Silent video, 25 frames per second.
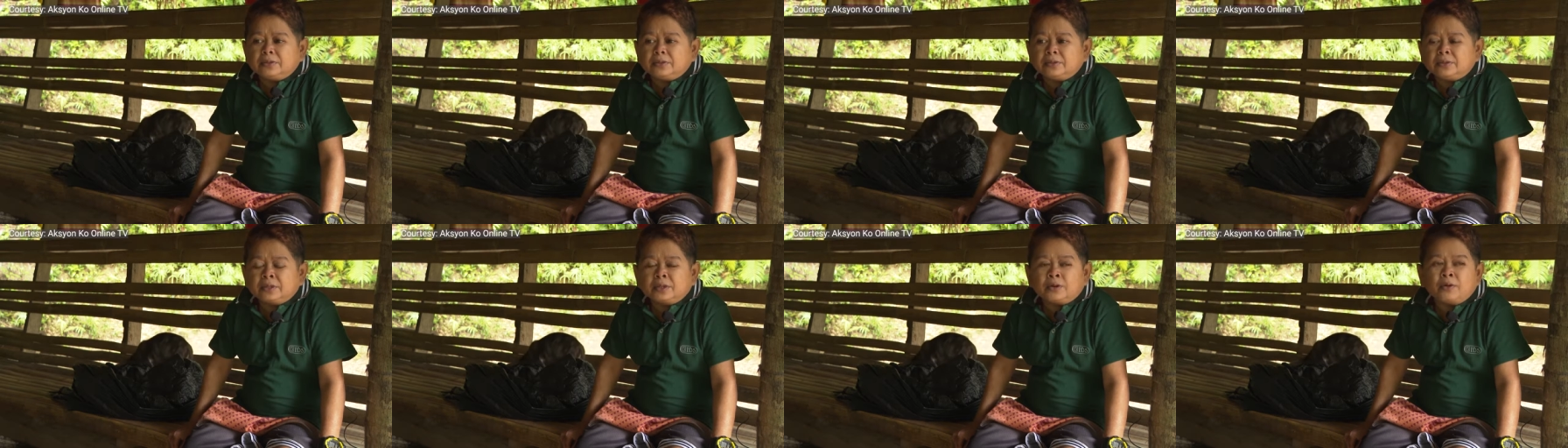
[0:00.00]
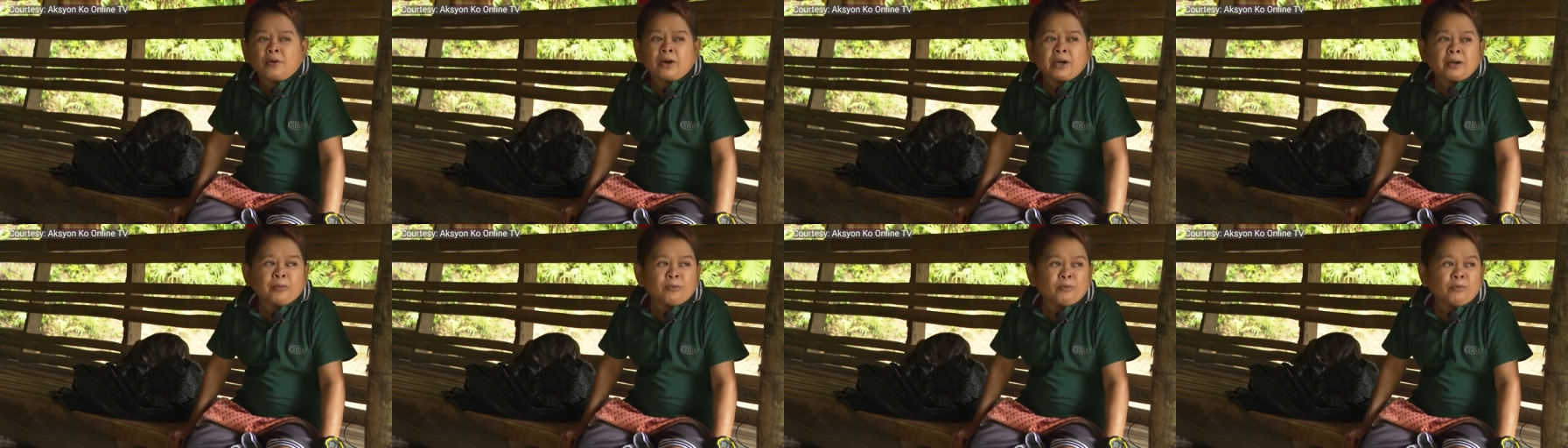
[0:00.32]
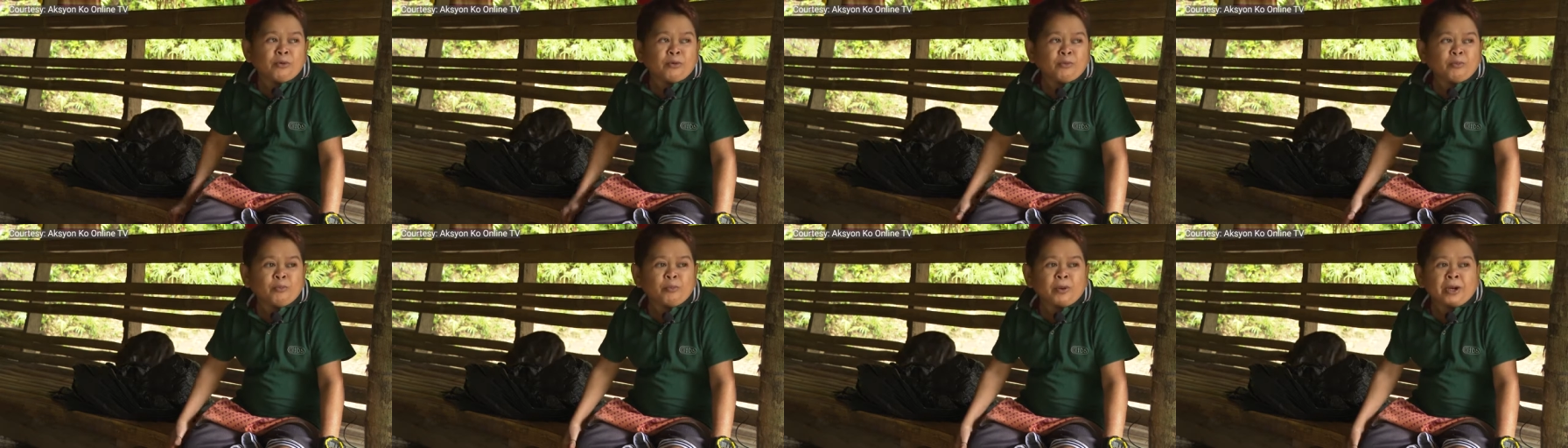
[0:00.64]
Hindi ko alam
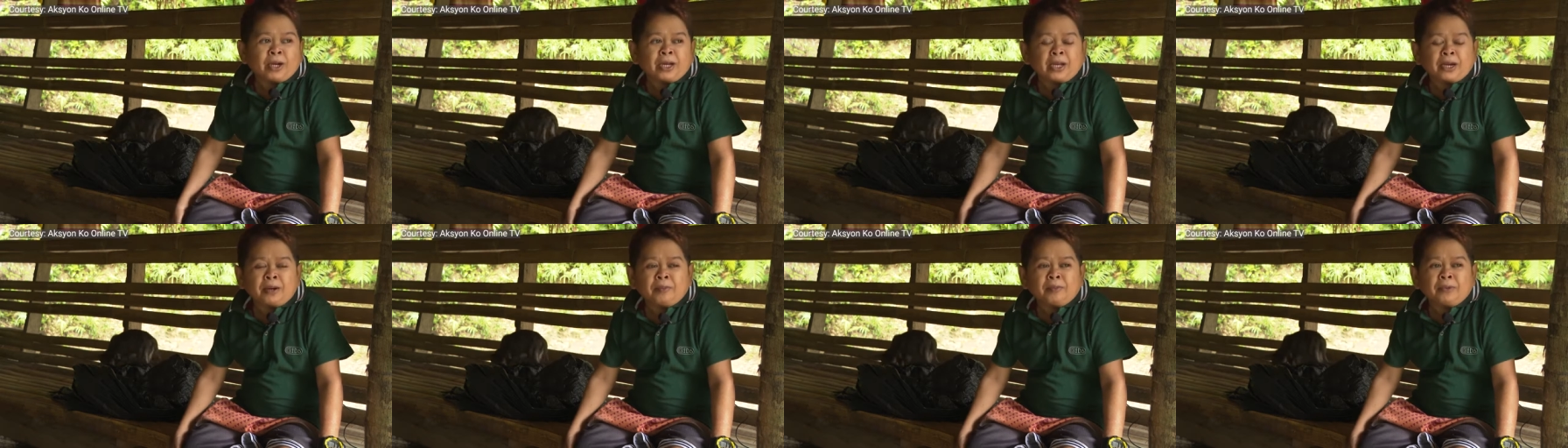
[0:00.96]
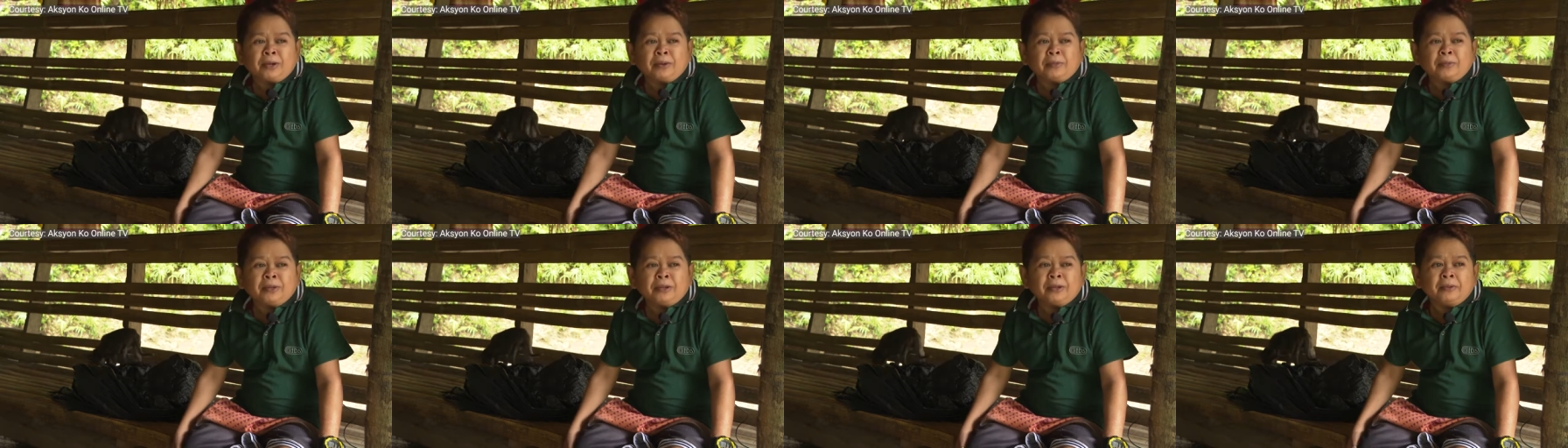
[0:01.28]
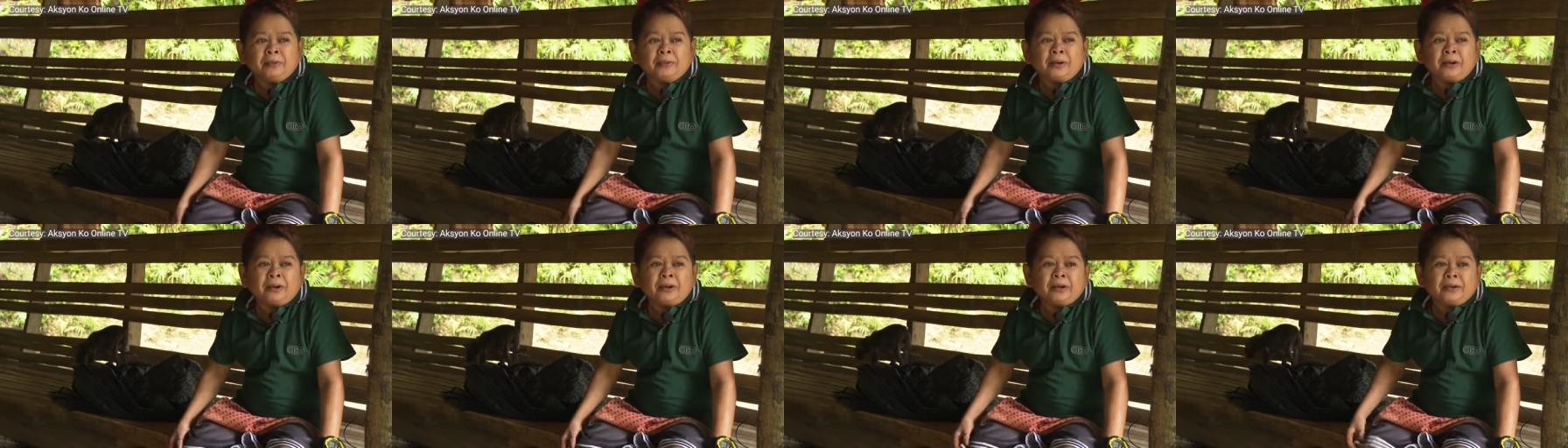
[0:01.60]
kung anong pakiramdam
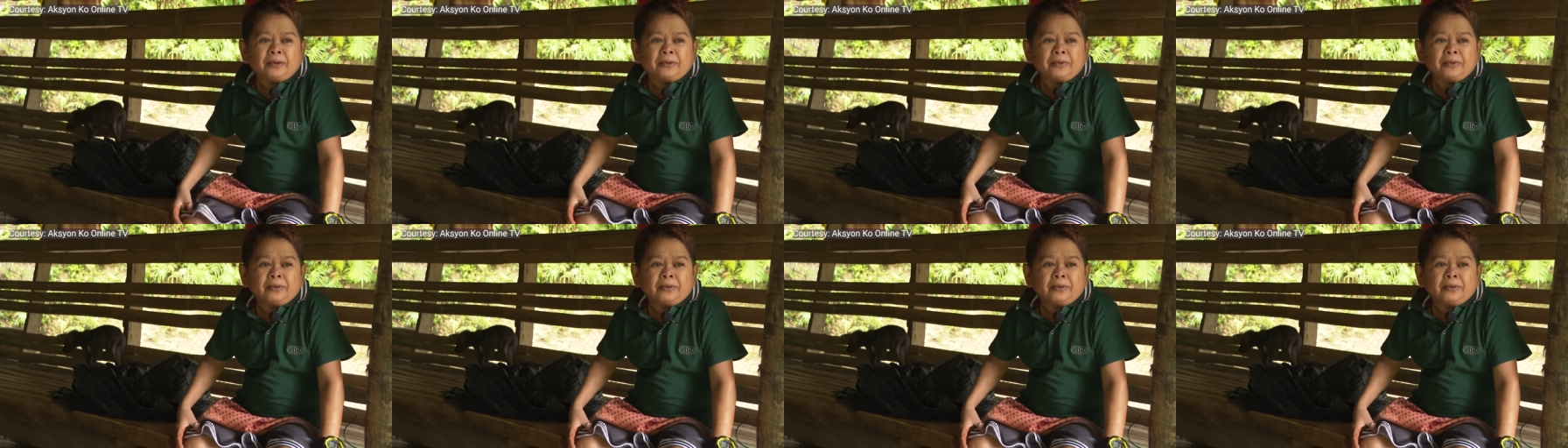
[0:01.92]
diwa.